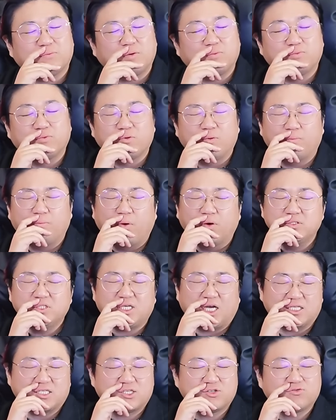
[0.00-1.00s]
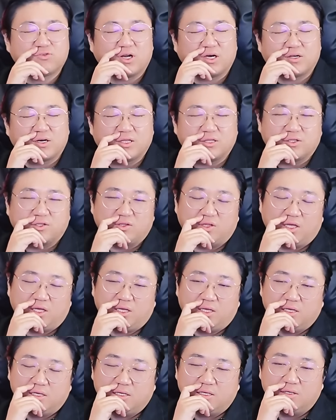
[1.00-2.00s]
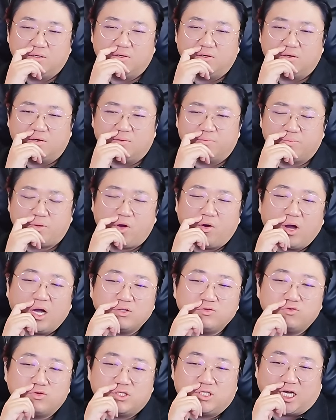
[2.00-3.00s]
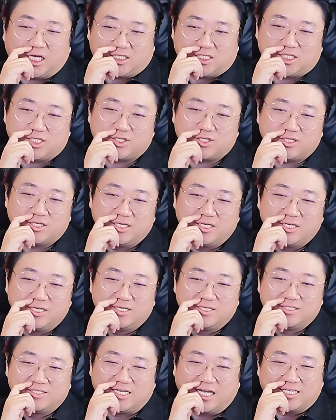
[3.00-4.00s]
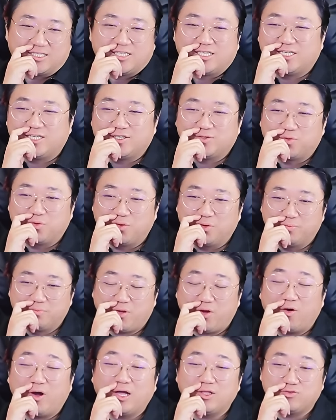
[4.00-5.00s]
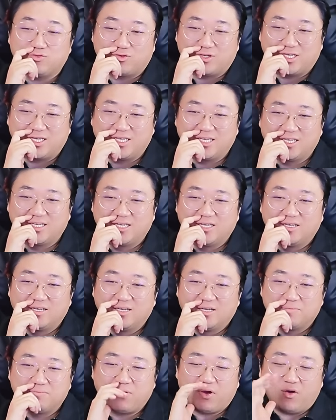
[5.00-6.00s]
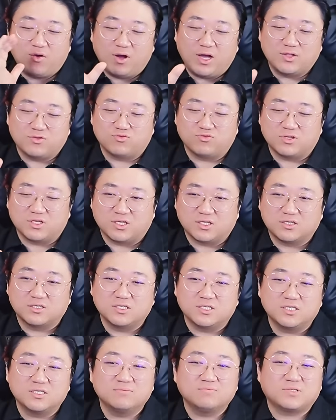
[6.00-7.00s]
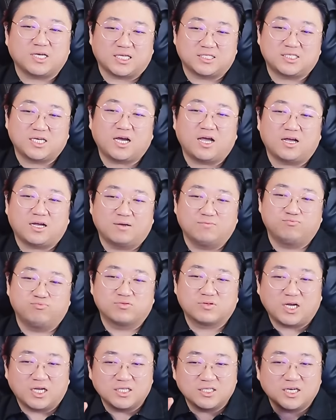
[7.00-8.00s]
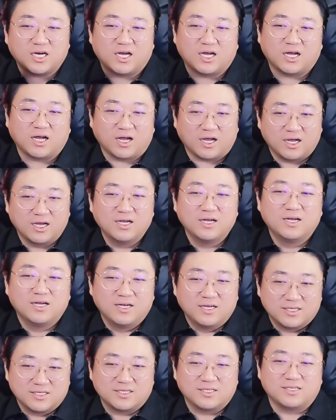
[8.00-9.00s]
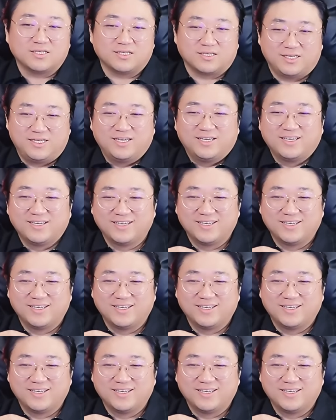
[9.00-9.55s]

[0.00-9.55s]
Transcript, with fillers: 뭐뭔 뭐, 뭐 자치구라 그랬는데 어 평화누리 자치 자치도 평화누리 평화누리 그 이름 자체가 약간 북한이랑 이